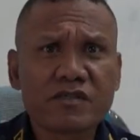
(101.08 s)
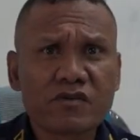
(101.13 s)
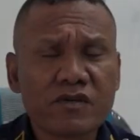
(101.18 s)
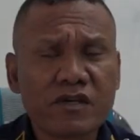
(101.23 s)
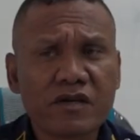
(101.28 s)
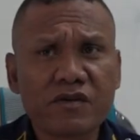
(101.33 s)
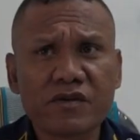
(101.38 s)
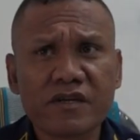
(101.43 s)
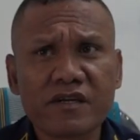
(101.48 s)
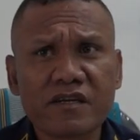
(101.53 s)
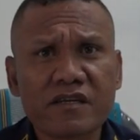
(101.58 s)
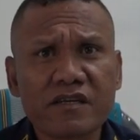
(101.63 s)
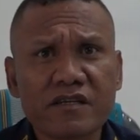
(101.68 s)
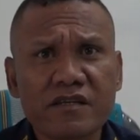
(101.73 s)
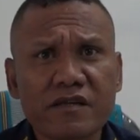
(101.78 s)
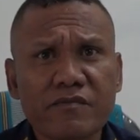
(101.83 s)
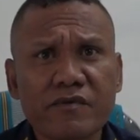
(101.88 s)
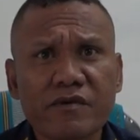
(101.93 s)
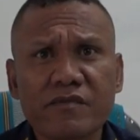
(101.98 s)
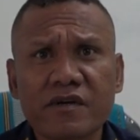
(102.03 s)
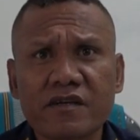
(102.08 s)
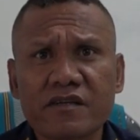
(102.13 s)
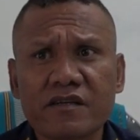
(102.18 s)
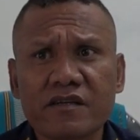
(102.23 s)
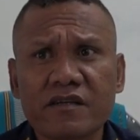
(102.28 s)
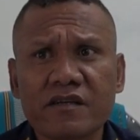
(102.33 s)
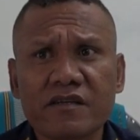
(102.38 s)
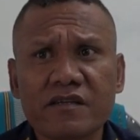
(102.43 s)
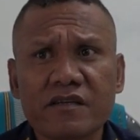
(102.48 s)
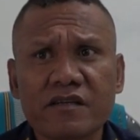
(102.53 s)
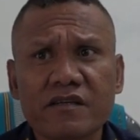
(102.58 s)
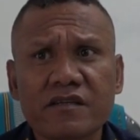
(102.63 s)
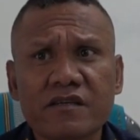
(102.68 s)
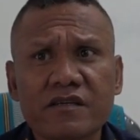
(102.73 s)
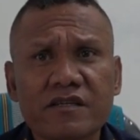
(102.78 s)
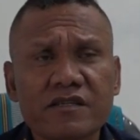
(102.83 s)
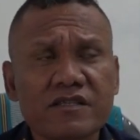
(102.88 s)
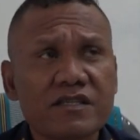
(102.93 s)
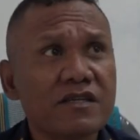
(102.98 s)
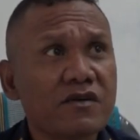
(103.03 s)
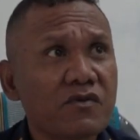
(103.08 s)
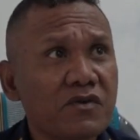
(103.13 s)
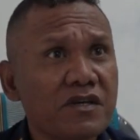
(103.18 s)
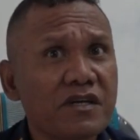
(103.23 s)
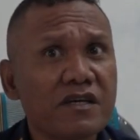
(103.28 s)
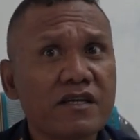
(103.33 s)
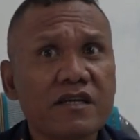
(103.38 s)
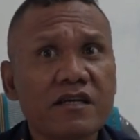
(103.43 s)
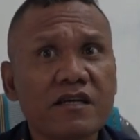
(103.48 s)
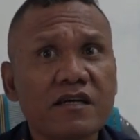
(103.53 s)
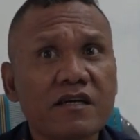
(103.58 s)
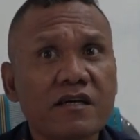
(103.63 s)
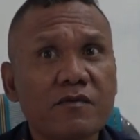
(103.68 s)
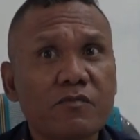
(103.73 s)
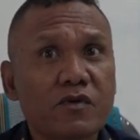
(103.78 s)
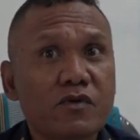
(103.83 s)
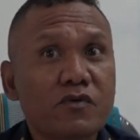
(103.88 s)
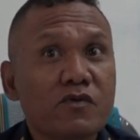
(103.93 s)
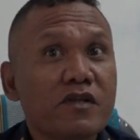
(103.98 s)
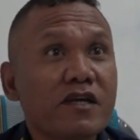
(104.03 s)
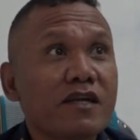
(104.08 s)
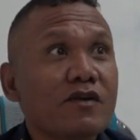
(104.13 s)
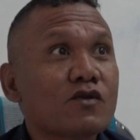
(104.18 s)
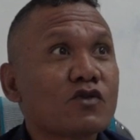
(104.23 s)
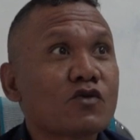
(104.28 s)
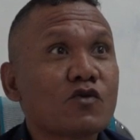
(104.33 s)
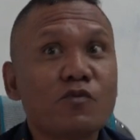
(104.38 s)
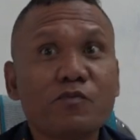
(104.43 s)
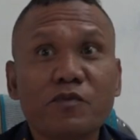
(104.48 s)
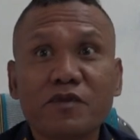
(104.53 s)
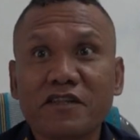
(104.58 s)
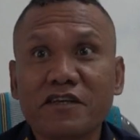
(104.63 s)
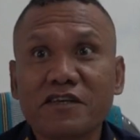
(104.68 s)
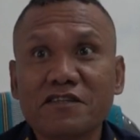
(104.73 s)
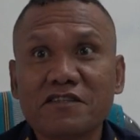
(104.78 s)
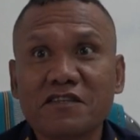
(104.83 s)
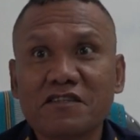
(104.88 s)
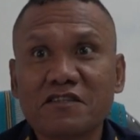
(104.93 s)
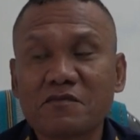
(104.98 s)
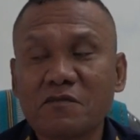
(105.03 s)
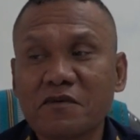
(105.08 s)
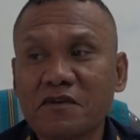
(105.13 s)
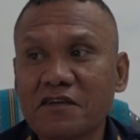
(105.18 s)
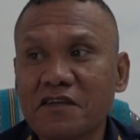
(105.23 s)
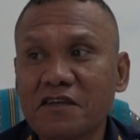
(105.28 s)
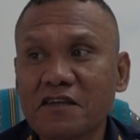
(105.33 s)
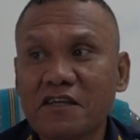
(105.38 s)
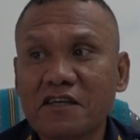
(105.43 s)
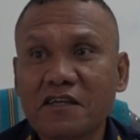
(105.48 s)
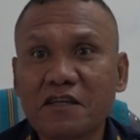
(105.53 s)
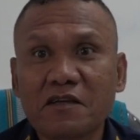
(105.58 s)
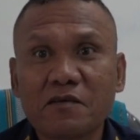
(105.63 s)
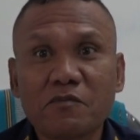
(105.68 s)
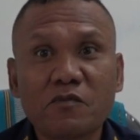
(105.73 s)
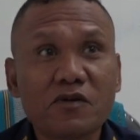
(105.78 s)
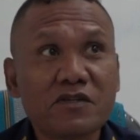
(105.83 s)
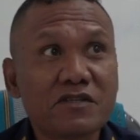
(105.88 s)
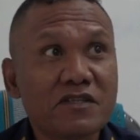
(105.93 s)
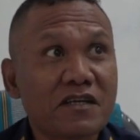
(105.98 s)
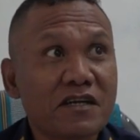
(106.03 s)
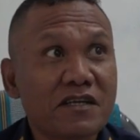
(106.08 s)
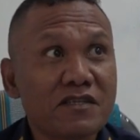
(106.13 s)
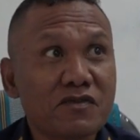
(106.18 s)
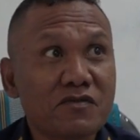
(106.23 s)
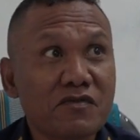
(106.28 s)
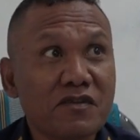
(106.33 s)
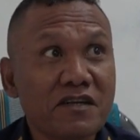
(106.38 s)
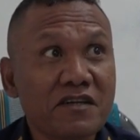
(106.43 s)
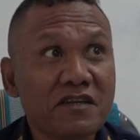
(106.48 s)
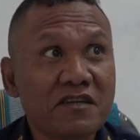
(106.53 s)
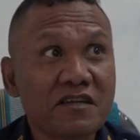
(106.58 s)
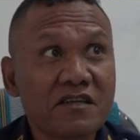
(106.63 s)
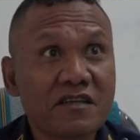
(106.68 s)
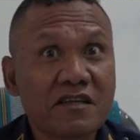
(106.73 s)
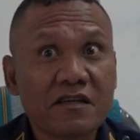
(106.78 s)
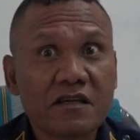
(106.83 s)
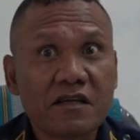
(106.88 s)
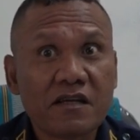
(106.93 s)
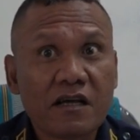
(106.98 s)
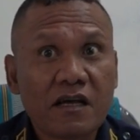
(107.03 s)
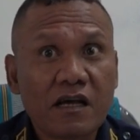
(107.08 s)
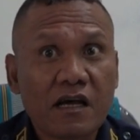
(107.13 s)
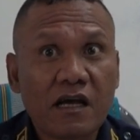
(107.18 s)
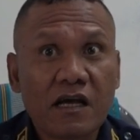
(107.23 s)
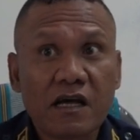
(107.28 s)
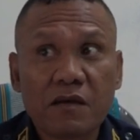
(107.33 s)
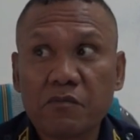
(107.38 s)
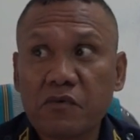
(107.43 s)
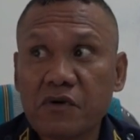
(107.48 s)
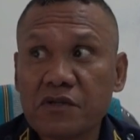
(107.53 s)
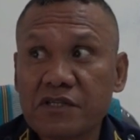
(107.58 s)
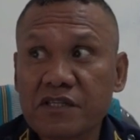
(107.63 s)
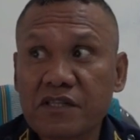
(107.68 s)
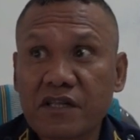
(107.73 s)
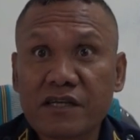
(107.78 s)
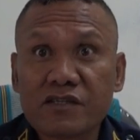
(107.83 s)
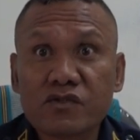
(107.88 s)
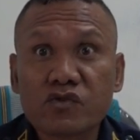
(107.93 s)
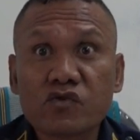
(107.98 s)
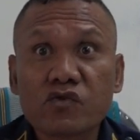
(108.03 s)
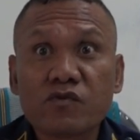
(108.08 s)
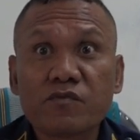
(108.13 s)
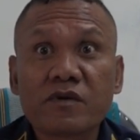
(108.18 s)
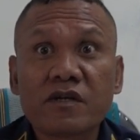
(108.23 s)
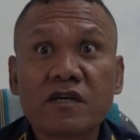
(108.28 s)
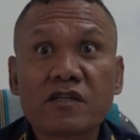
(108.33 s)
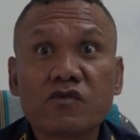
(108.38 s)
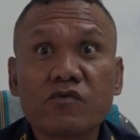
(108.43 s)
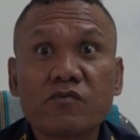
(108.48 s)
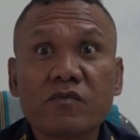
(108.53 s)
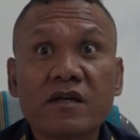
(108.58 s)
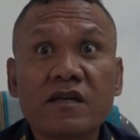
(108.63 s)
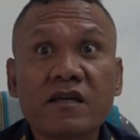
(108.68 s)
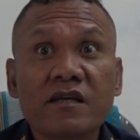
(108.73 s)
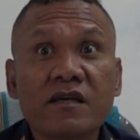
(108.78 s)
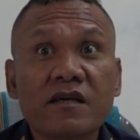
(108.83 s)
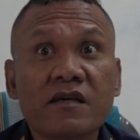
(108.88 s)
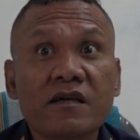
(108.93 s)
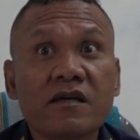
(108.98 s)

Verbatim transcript: soin halbean ne be mak sidau ki hane pronto ne los competências be polícia trânsito ne. Polícia trânsito só para tu bele